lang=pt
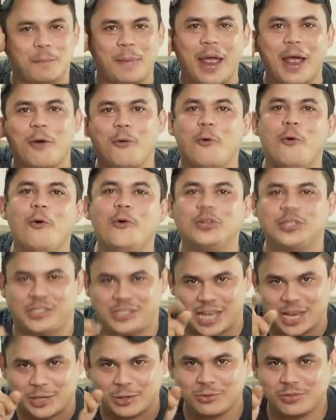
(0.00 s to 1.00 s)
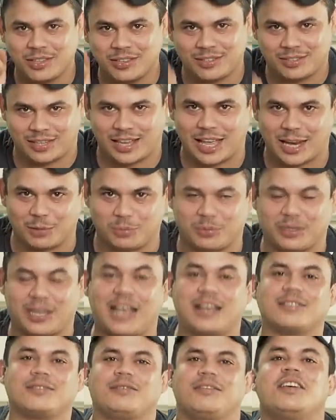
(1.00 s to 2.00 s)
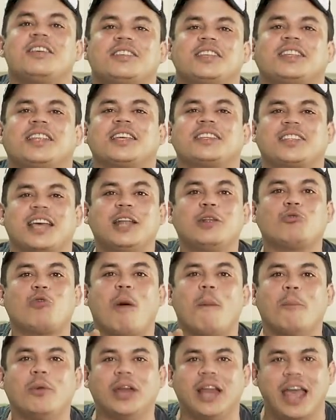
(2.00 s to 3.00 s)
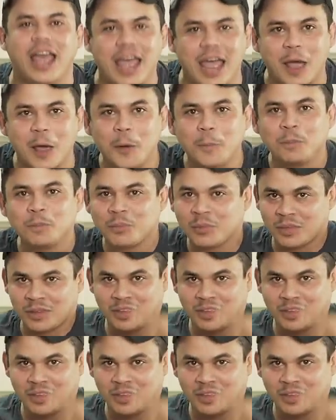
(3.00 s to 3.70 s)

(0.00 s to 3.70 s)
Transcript: pergunte, sejam sinceros, porque às vezes você tá saindo com a mulher